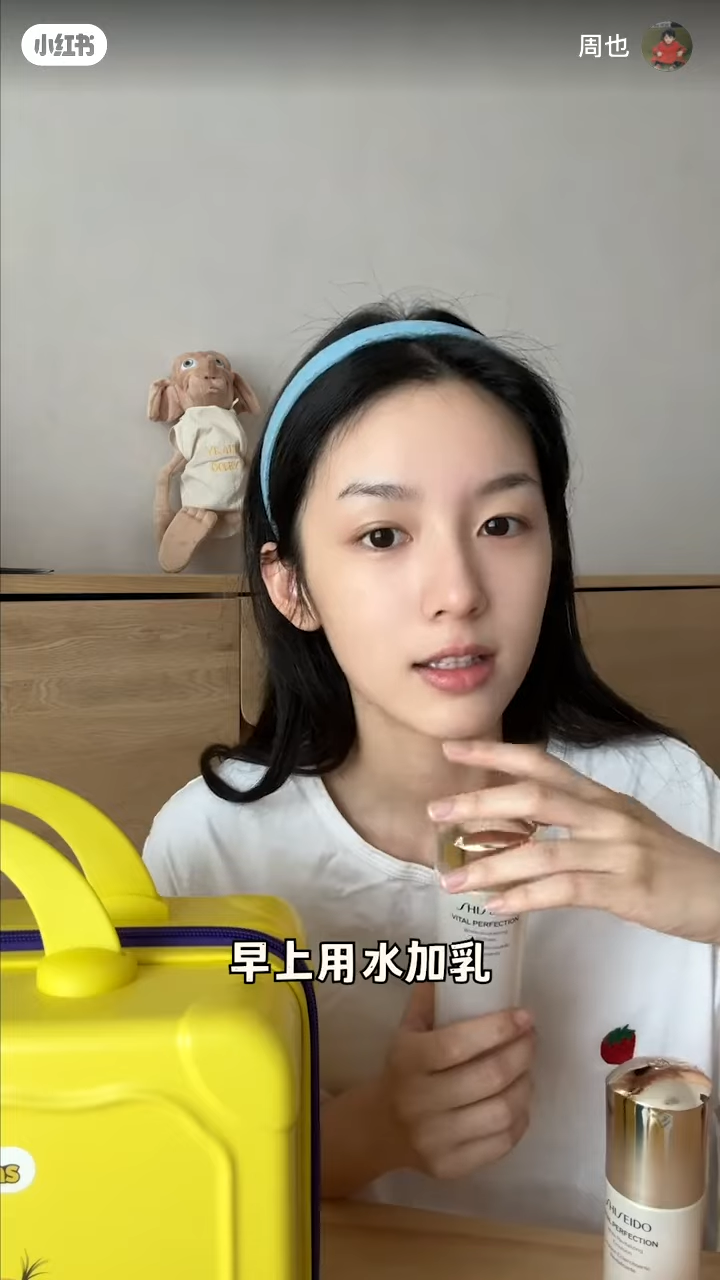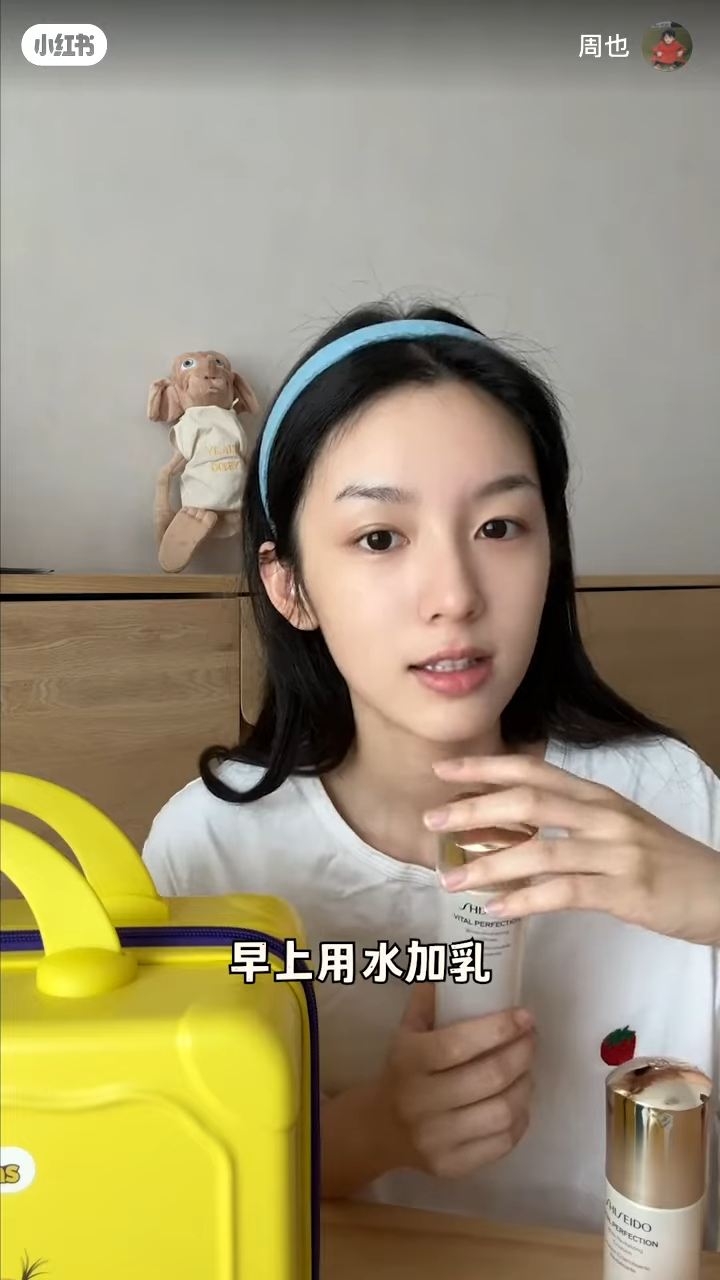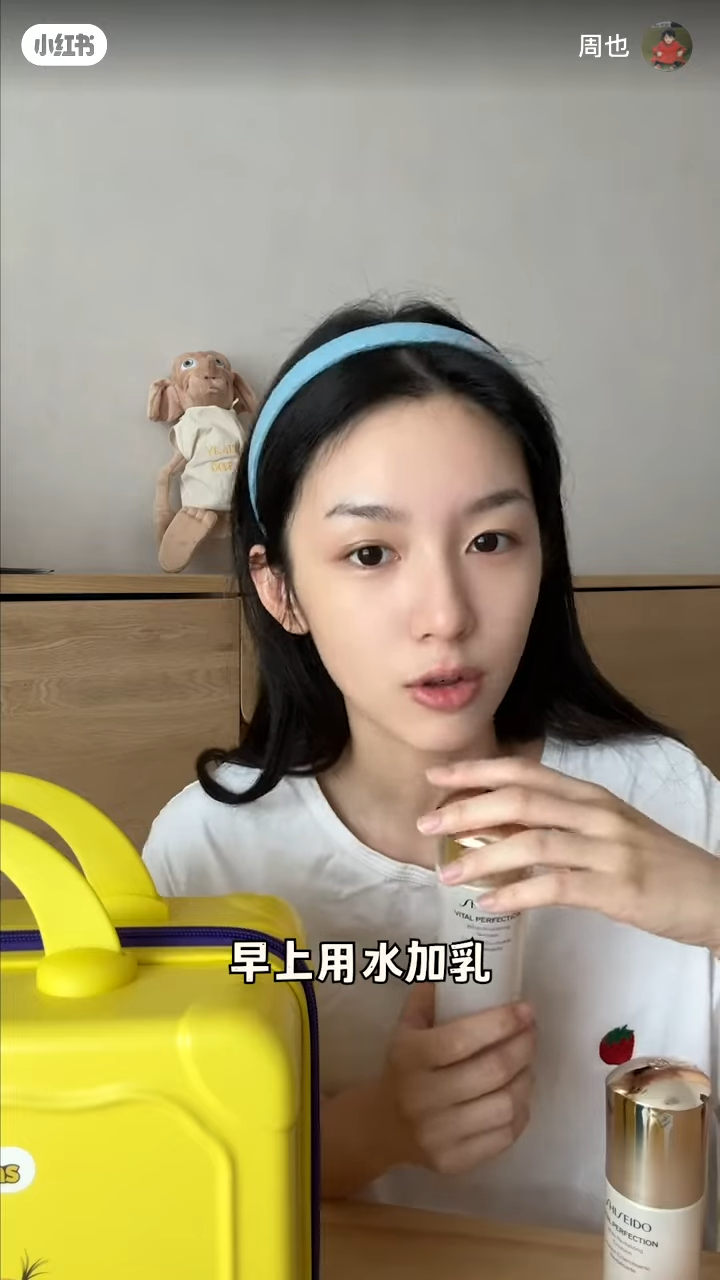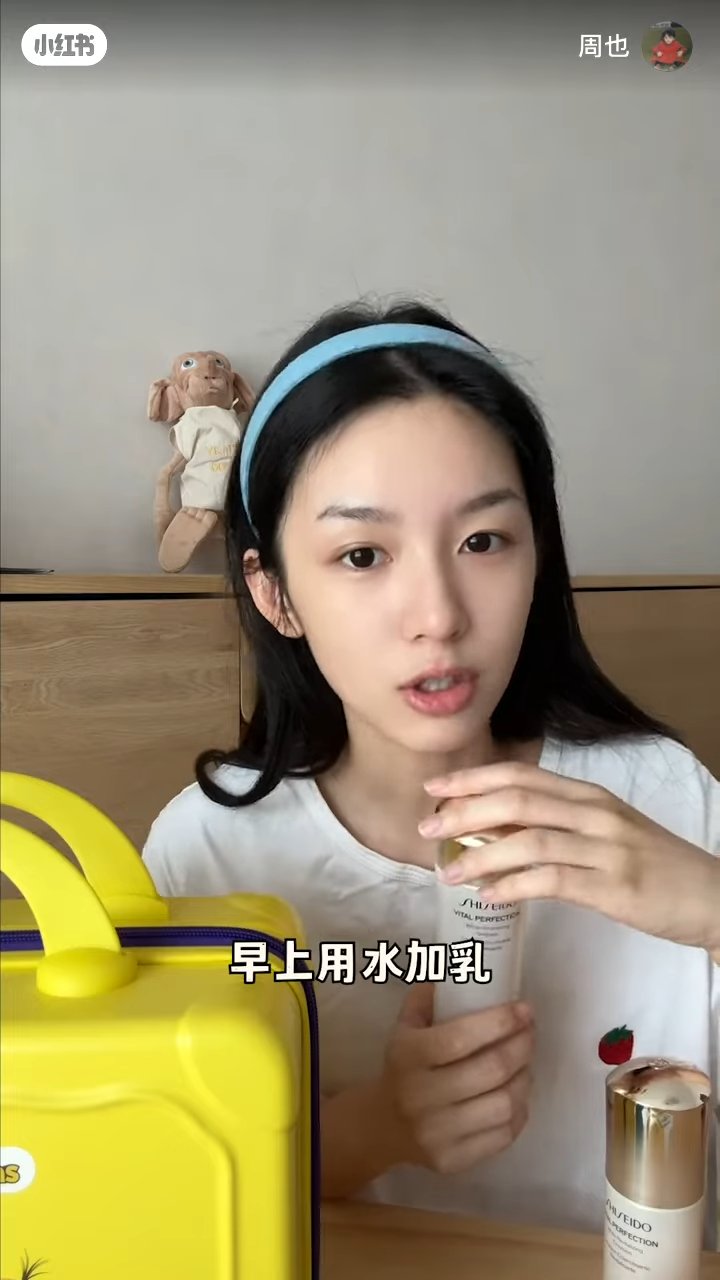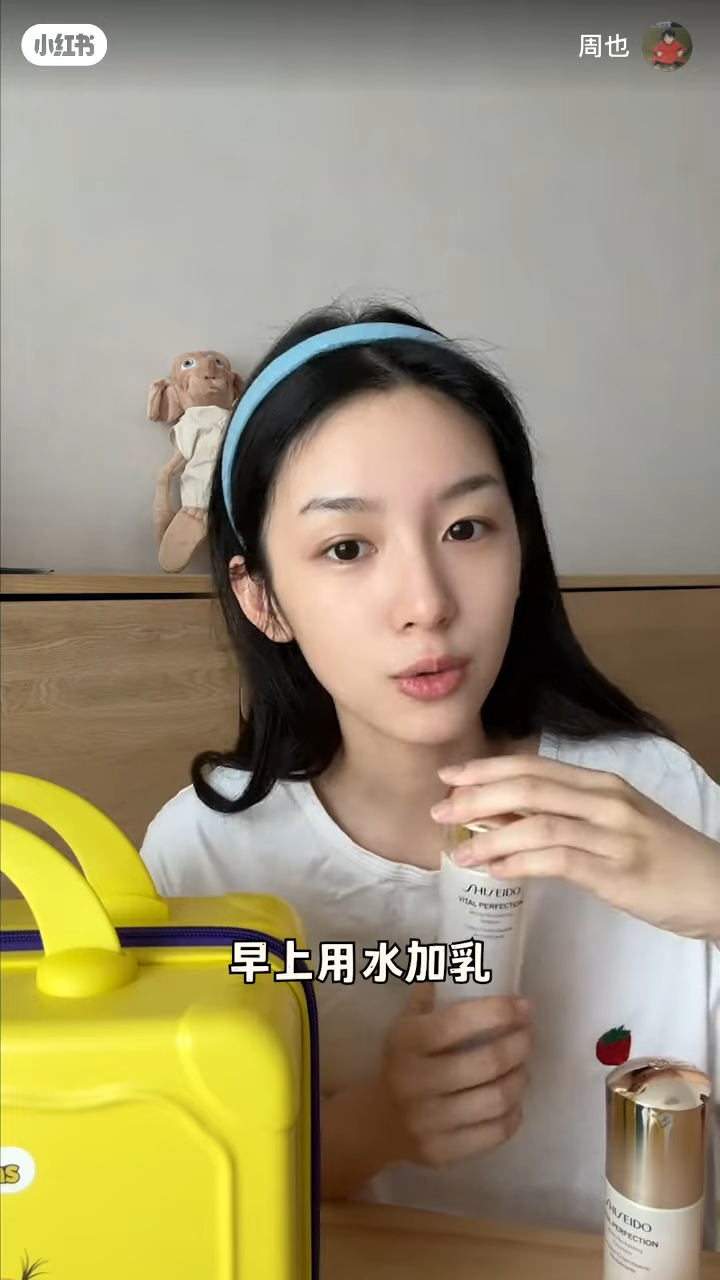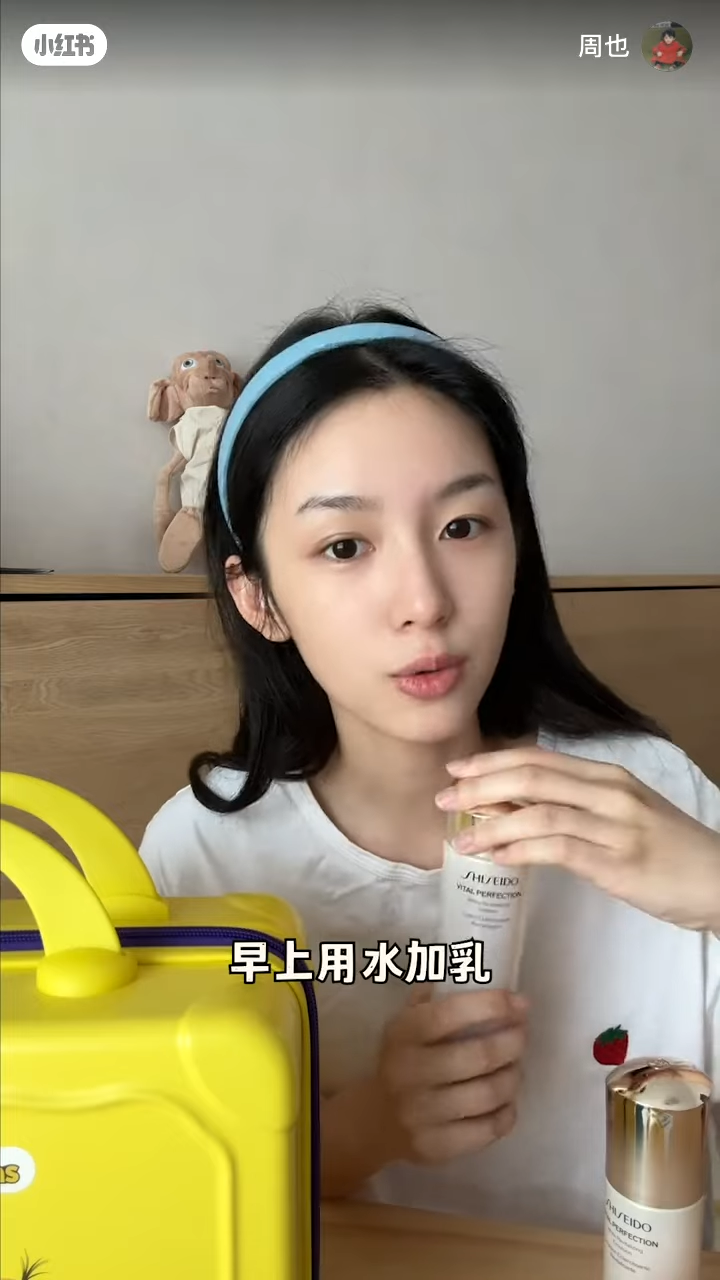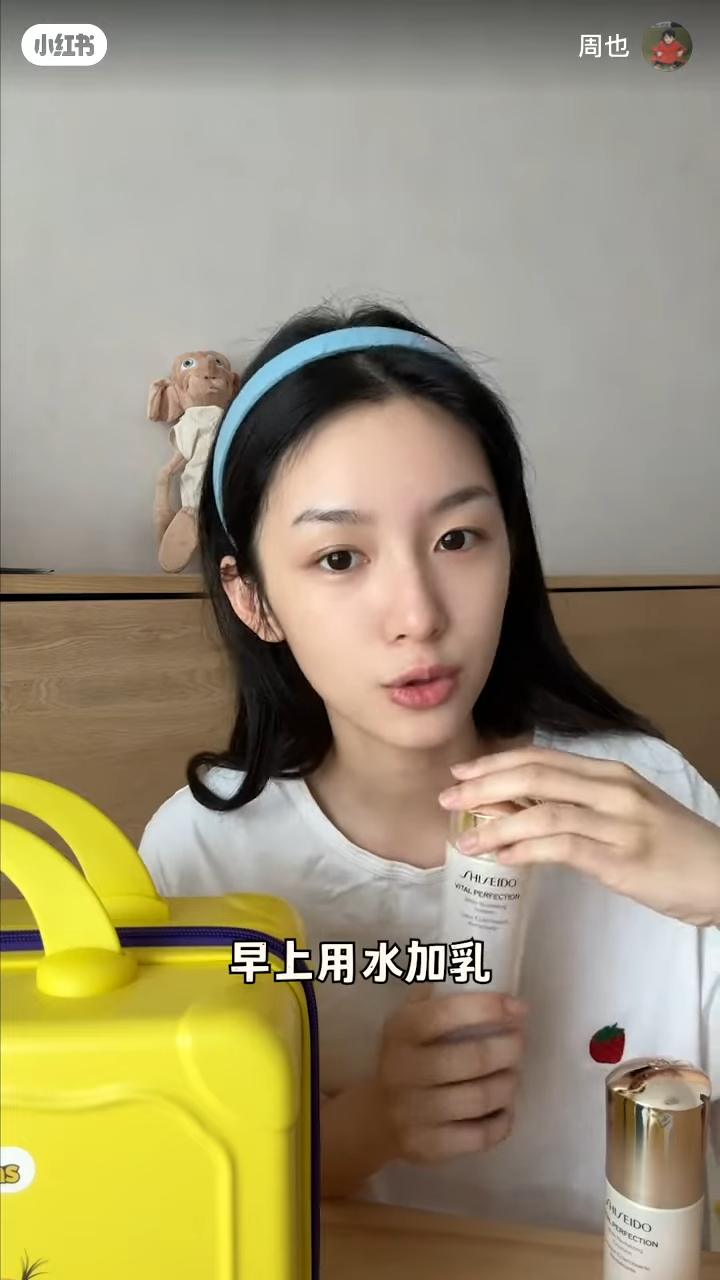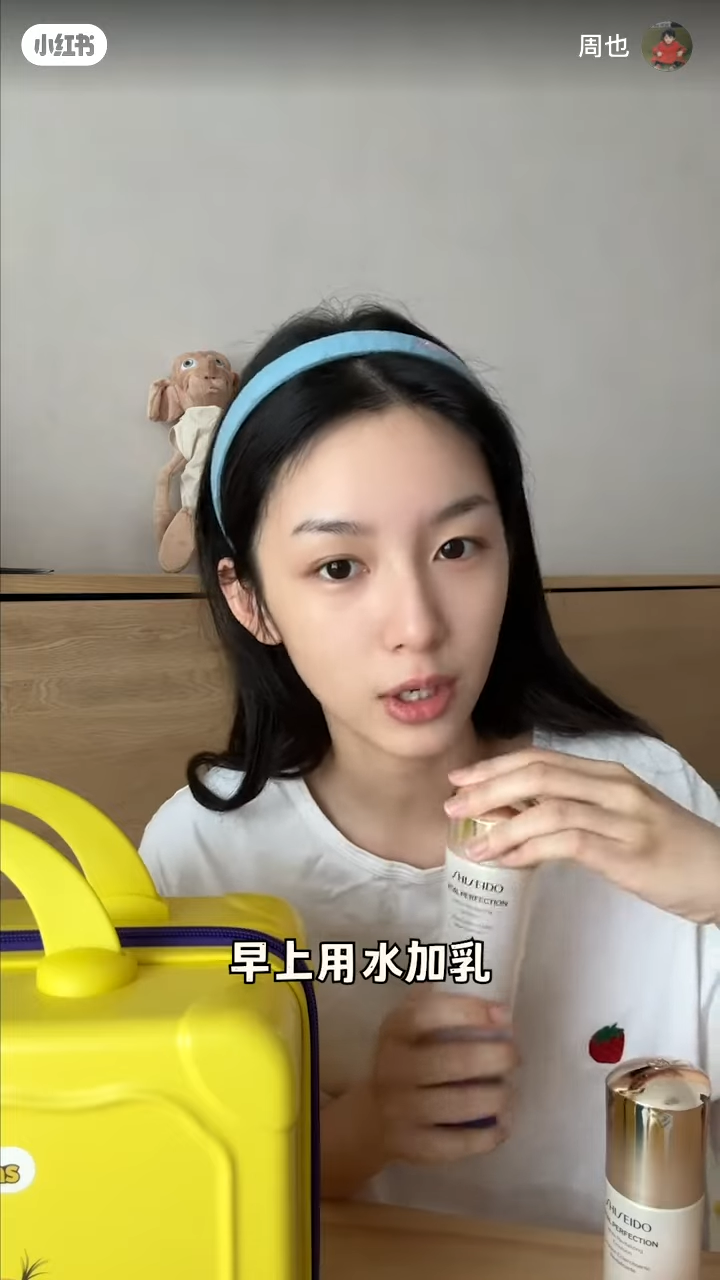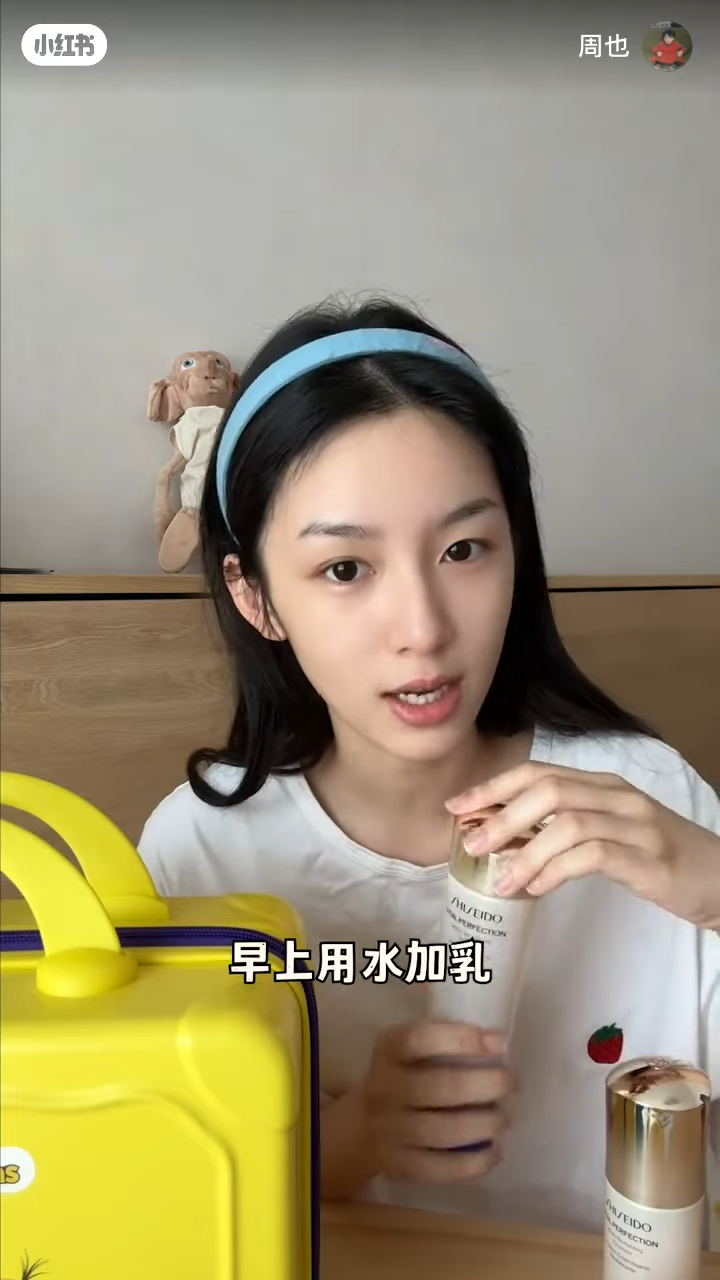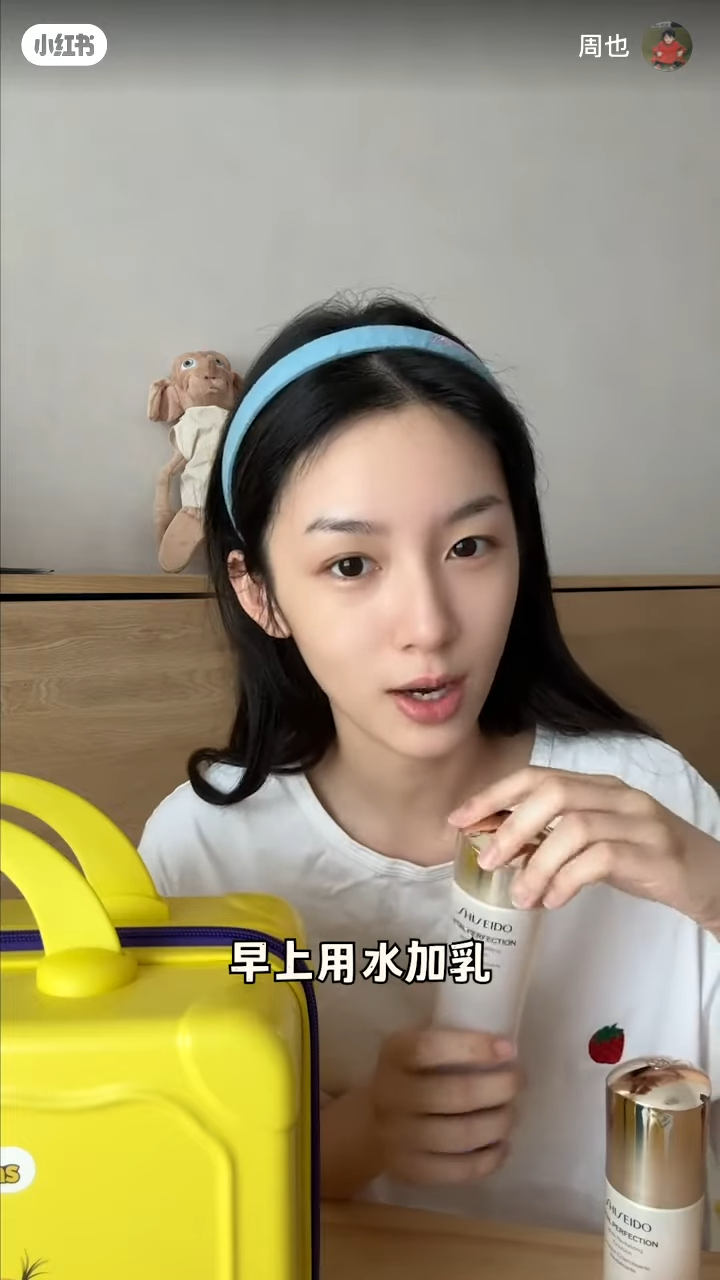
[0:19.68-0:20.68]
早上用水